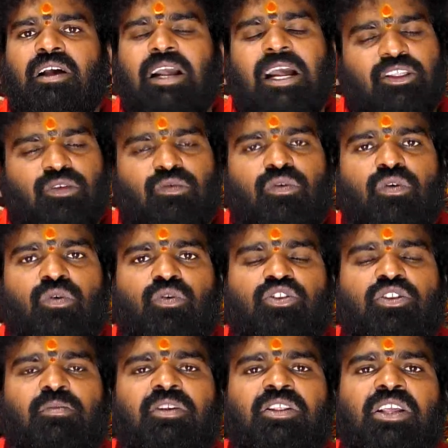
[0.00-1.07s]
గతంలో
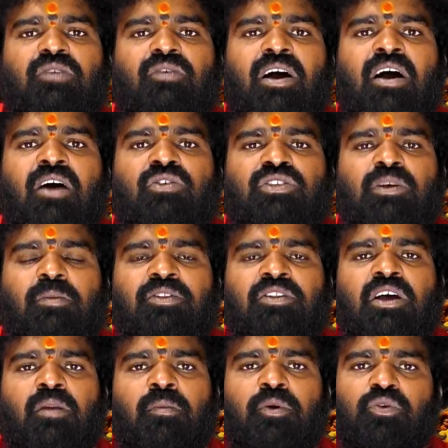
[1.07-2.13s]
కొంతమంది వివాహాలు
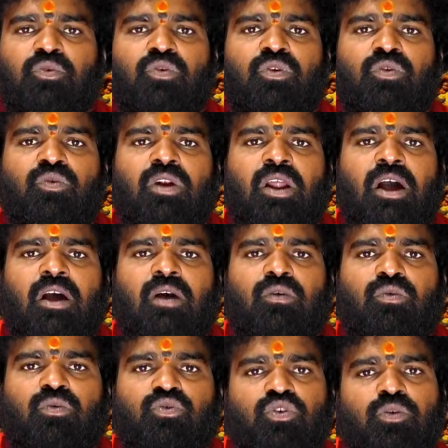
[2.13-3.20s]
సంబంధాలు పెట్టుకొని కూడా
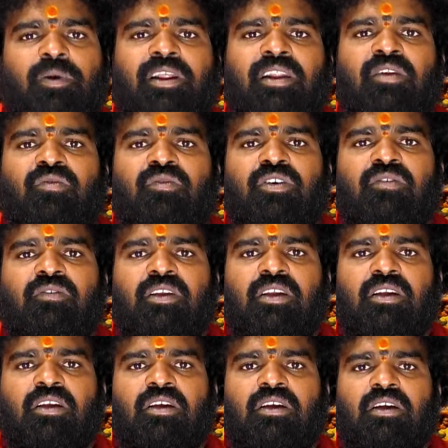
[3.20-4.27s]
కుదురుపడినటువంటివి
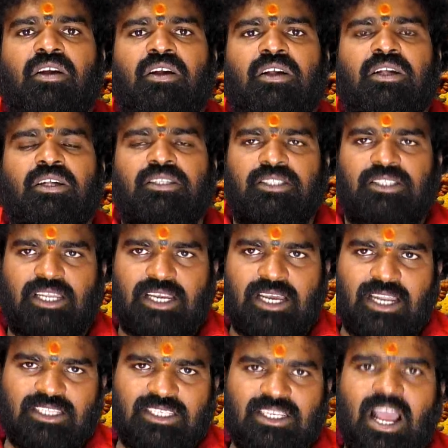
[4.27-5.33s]

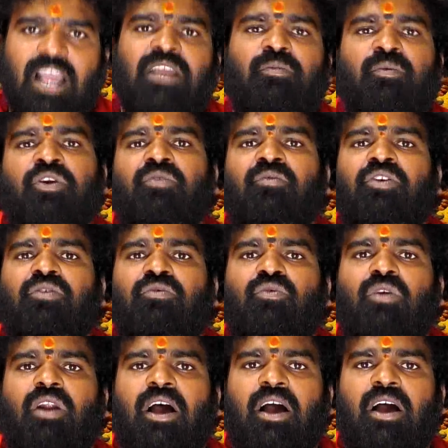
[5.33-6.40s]
జరగాల్సినవి ఆగిపోయినటువంటివి
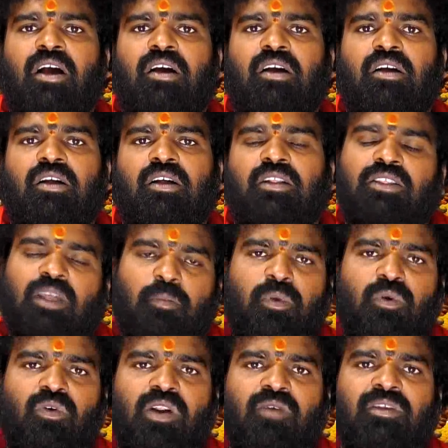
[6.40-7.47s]
కూడా
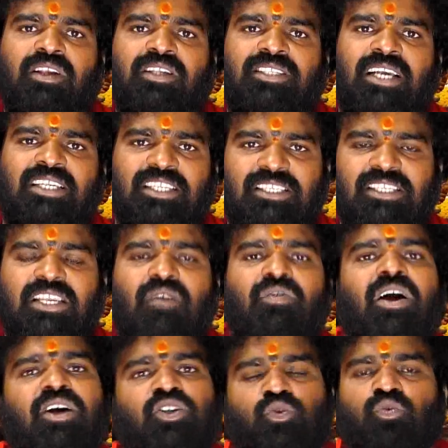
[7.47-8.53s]
తప్పకుండా వీరికి సక్సెస్ అయ్యే
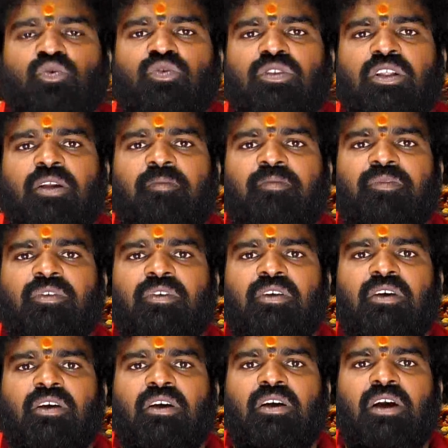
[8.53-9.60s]
అవకాశం ఉంటుంది
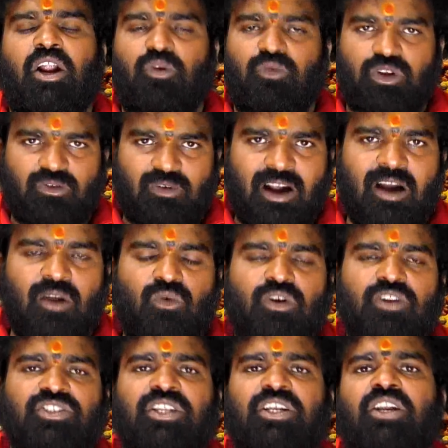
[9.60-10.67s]
అటువంటి వివాహాలు
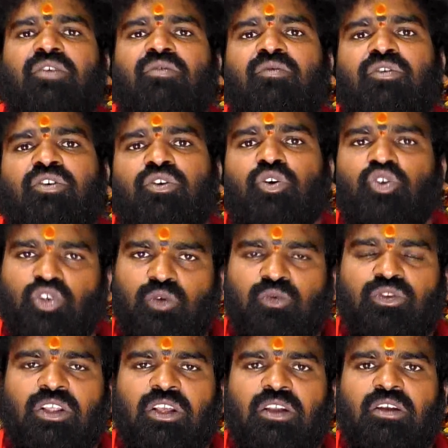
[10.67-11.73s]
కూడా జరిగేటటువంటి యోచన
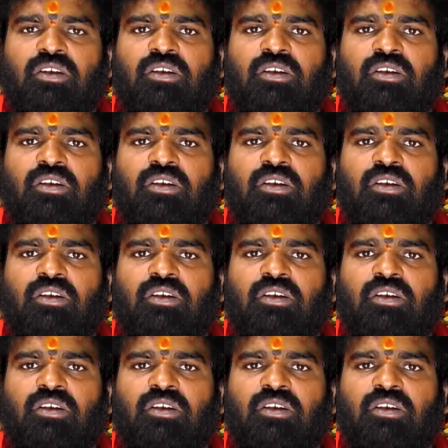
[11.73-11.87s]
ఉంది